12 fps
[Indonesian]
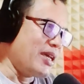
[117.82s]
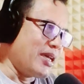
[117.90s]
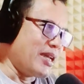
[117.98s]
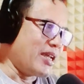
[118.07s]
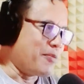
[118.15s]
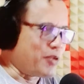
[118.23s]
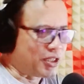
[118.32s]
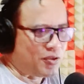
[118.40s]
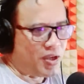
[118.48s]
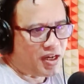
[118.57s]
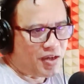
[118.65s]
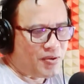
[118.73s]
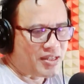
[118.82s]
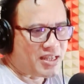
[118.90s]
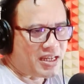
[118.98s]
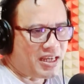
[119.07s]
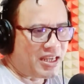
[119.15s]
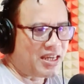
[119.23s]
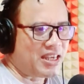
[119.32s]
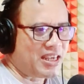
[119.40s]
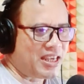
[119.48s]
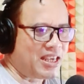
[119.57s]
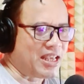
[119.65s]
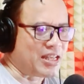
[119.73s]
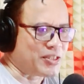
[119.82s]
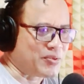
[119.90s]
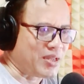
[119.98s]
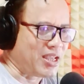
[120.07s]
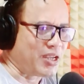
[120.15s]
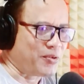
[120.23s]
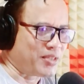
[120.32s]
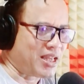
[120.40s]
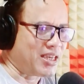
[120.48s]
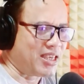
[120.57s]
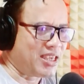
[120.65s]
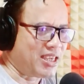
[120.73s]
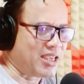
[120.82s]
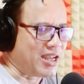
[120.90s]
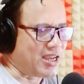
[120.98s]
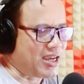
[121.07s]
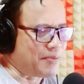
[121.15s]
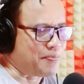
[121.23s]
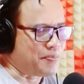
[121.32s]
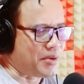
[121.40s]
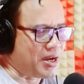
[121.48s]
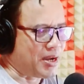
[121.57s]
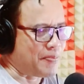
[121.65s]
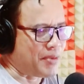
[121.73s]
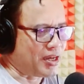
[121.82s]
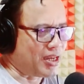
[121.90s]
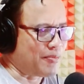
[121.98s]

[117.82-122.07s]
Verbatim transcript: Nah buat keluarga Nuansa Giri nih yang sudah ikutan nih ya Pak Made